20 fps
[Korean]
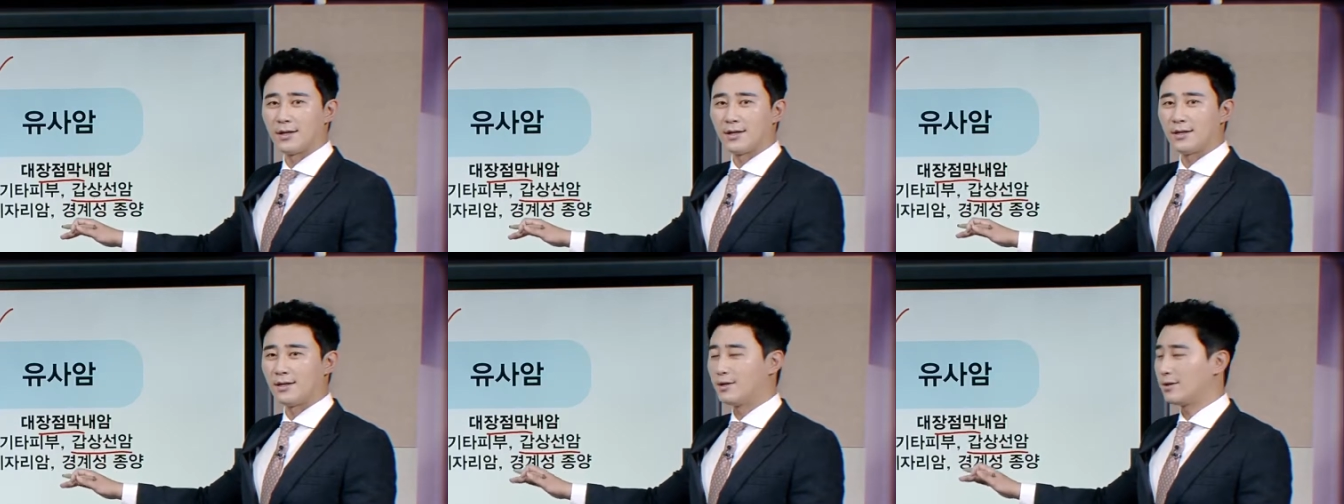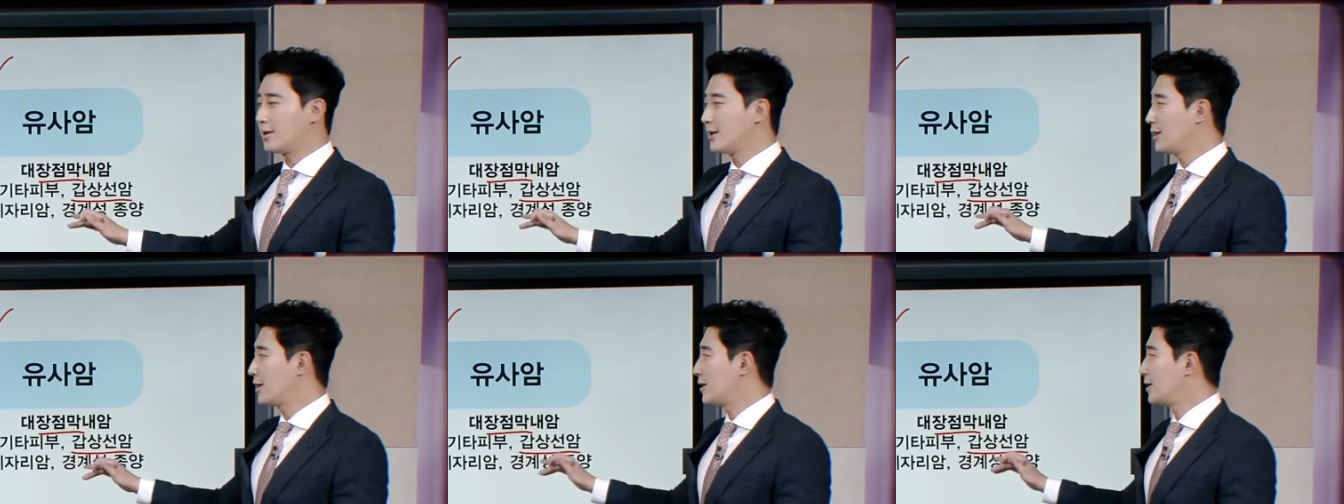
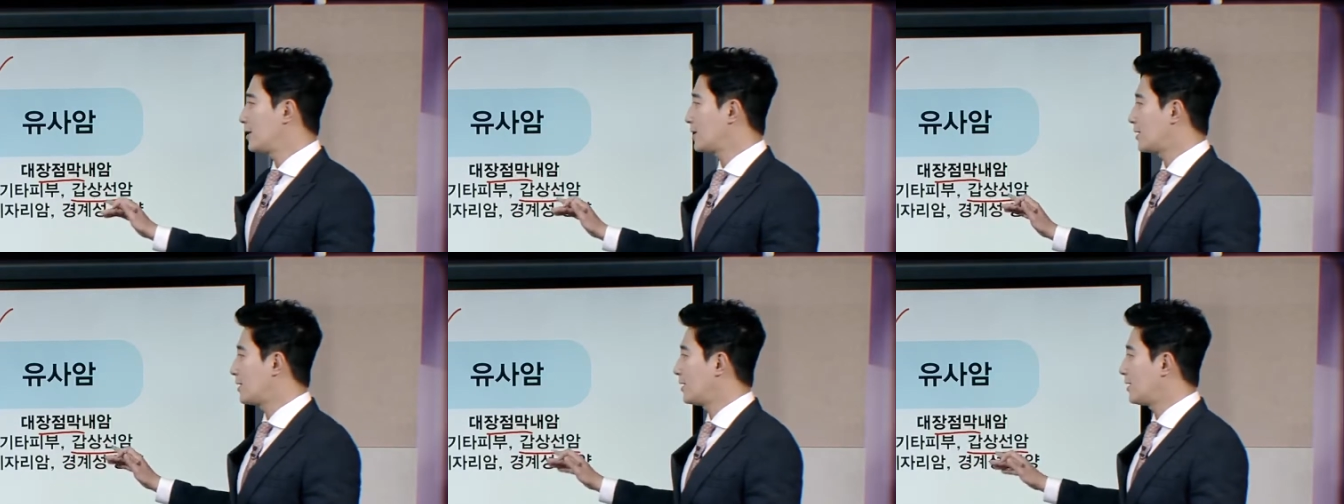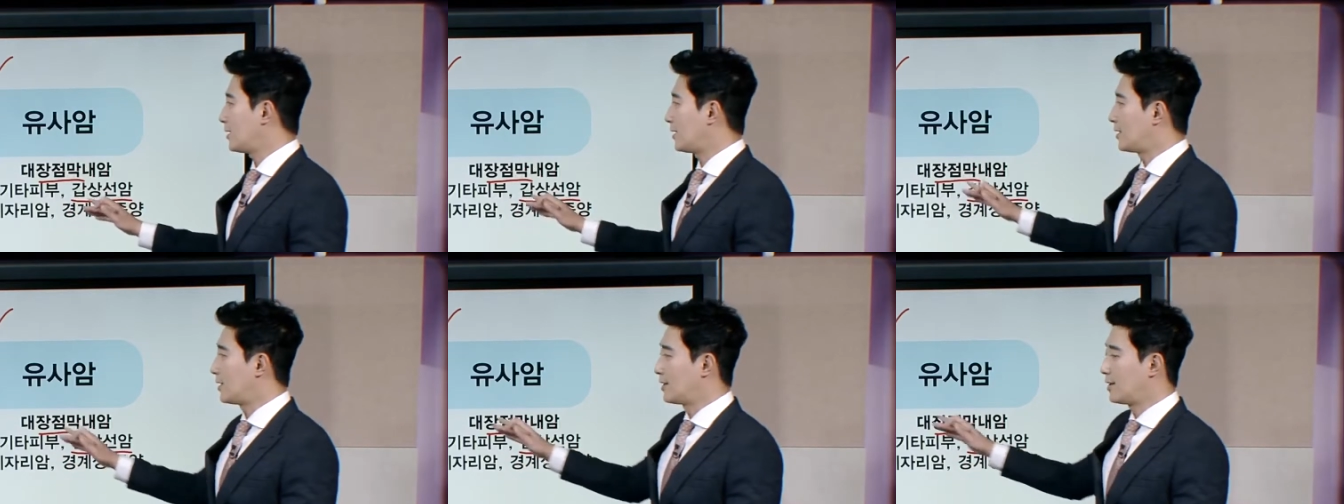이렇게
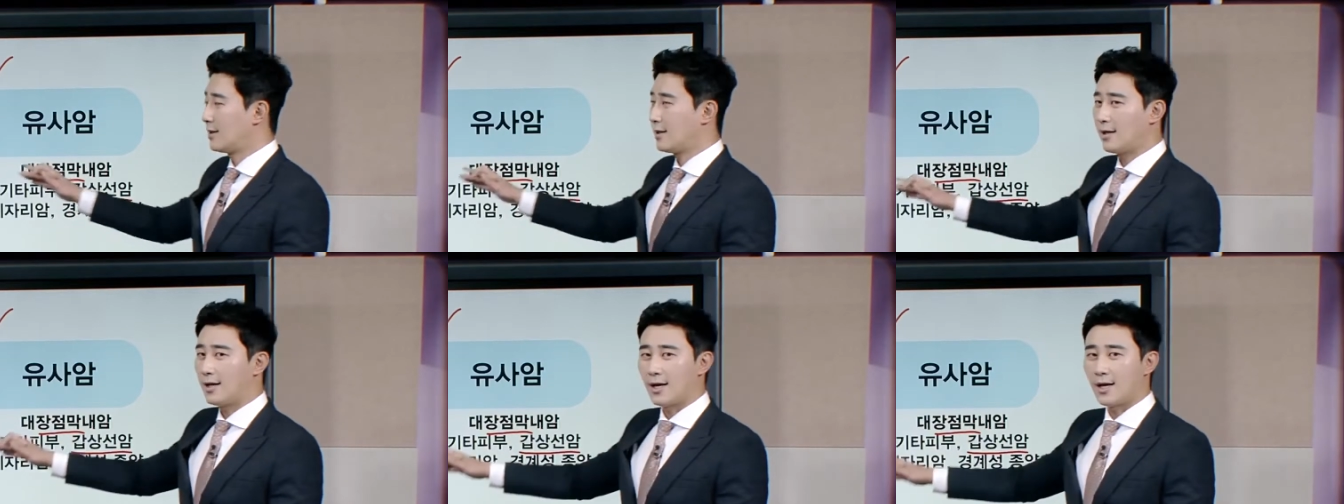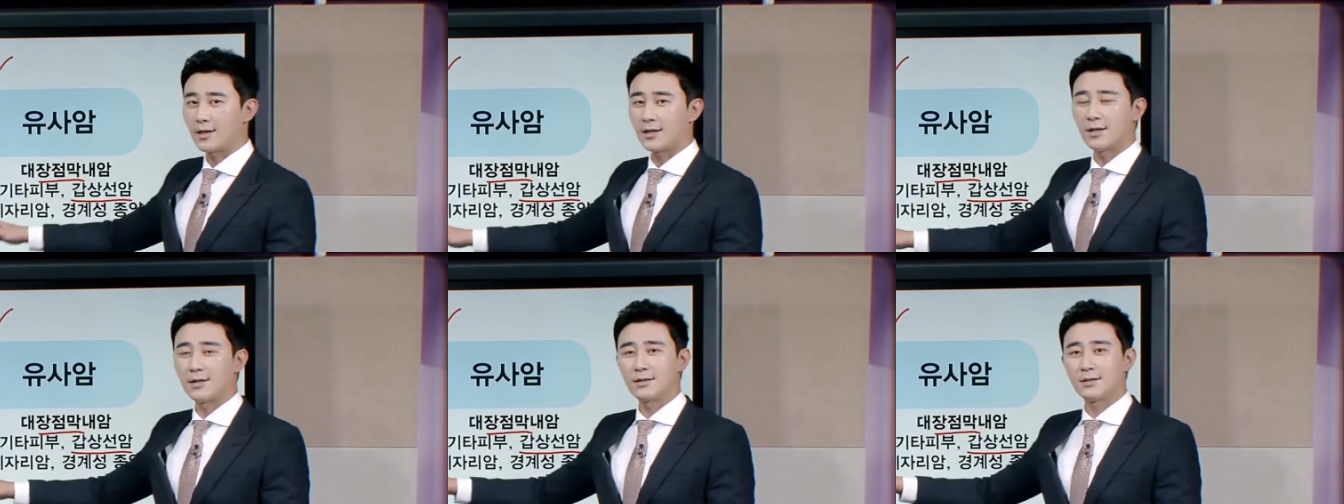되니까
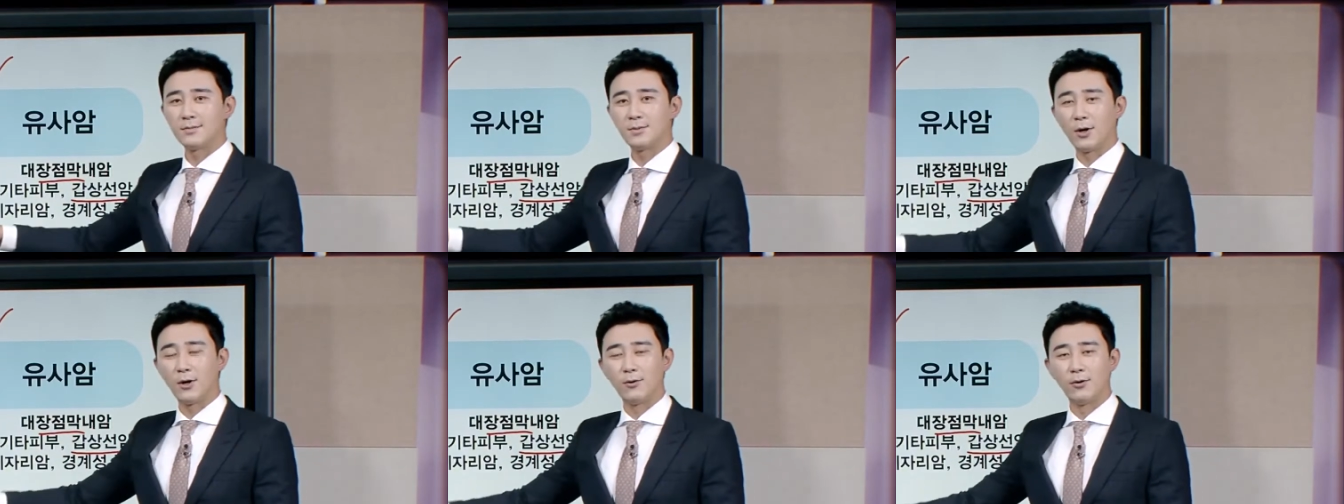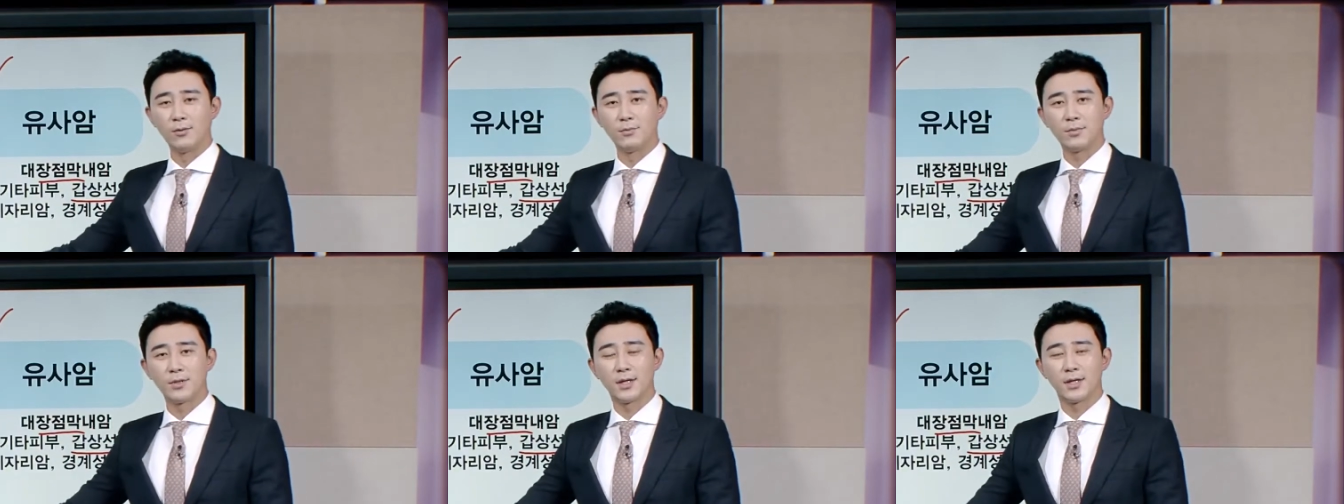아까 그
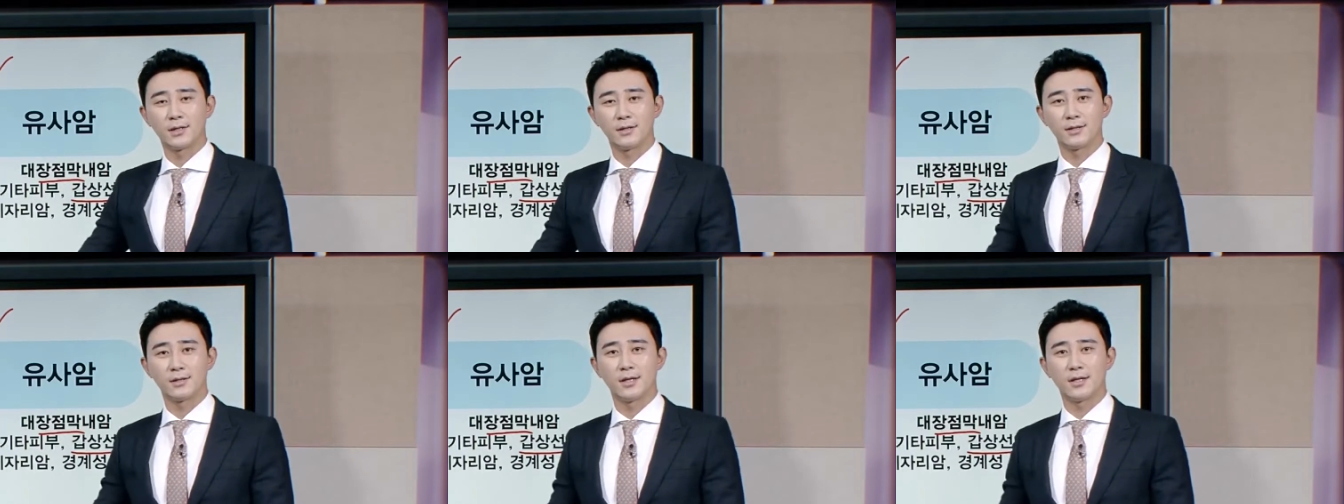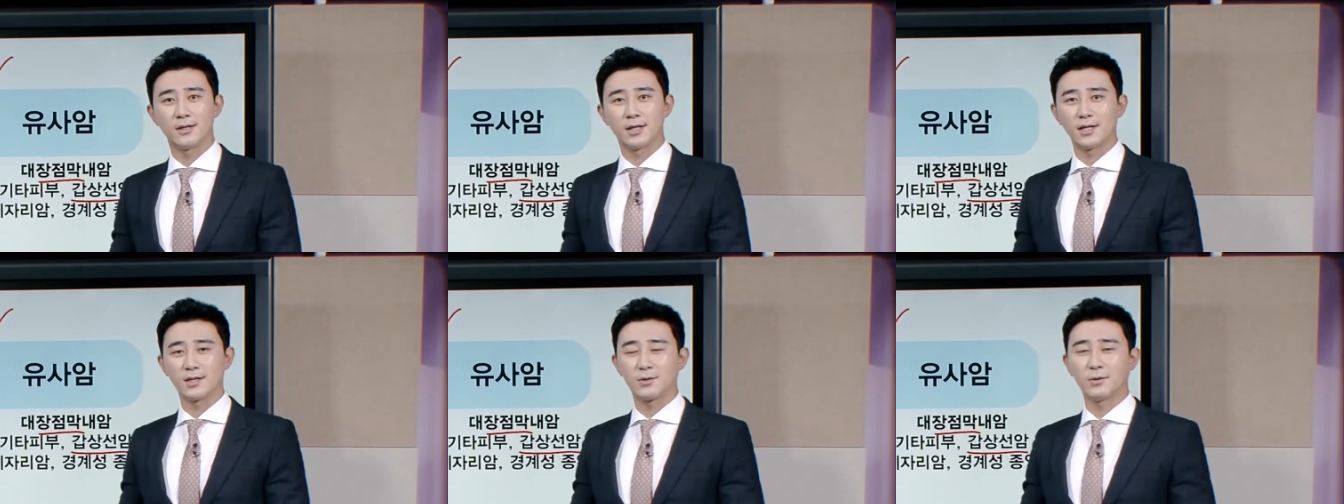병원비라든가
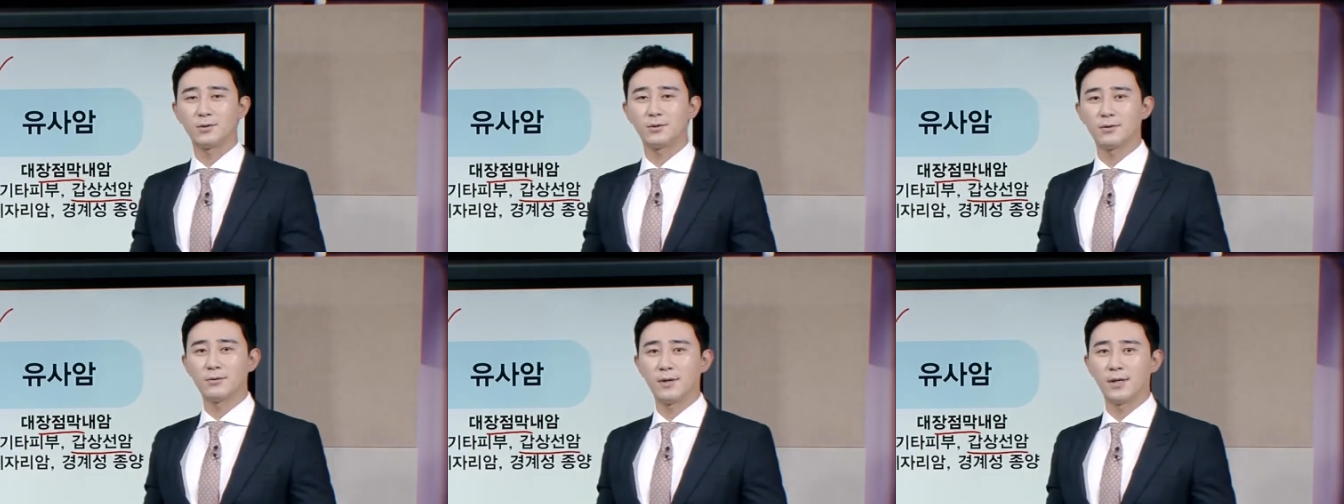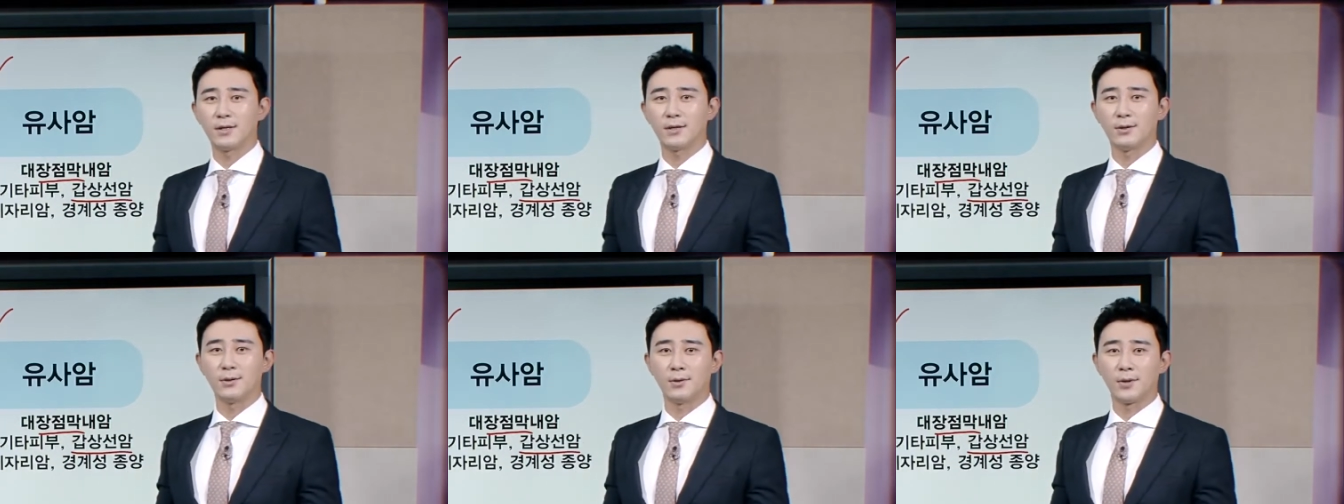내 소득
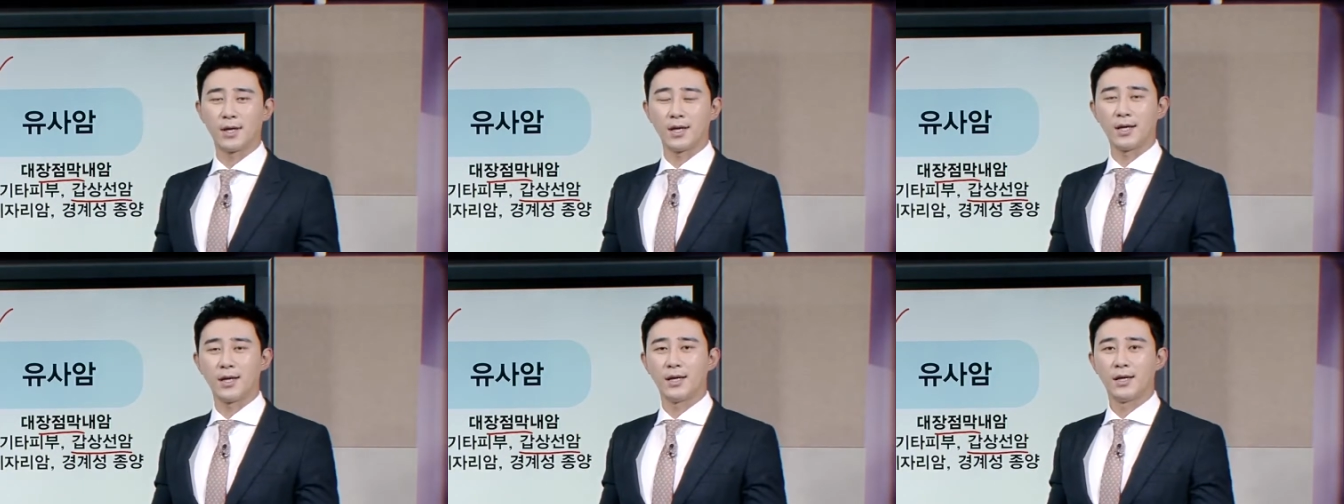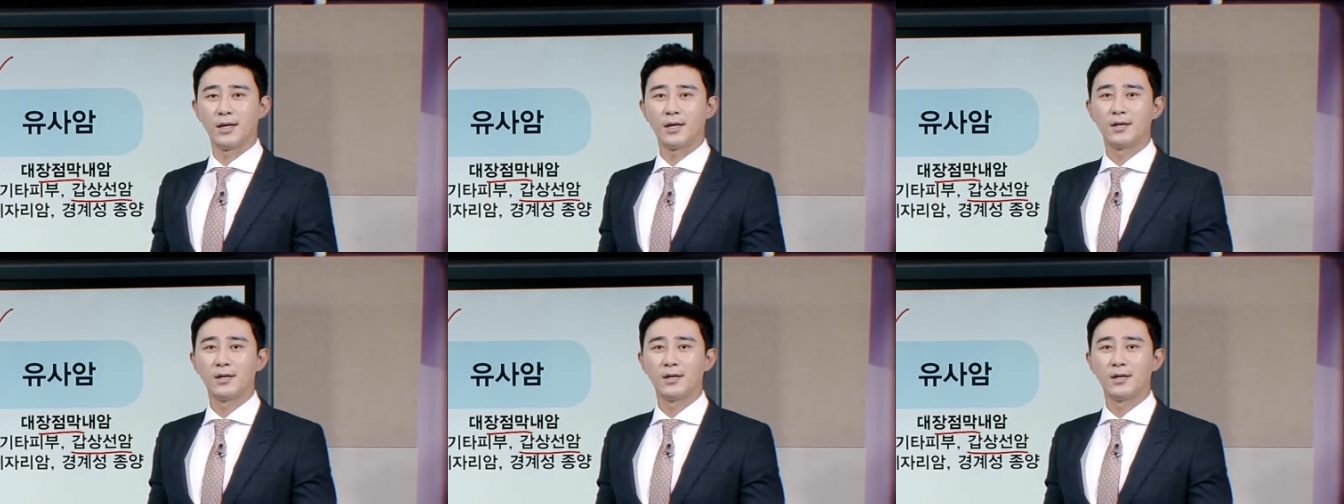활동에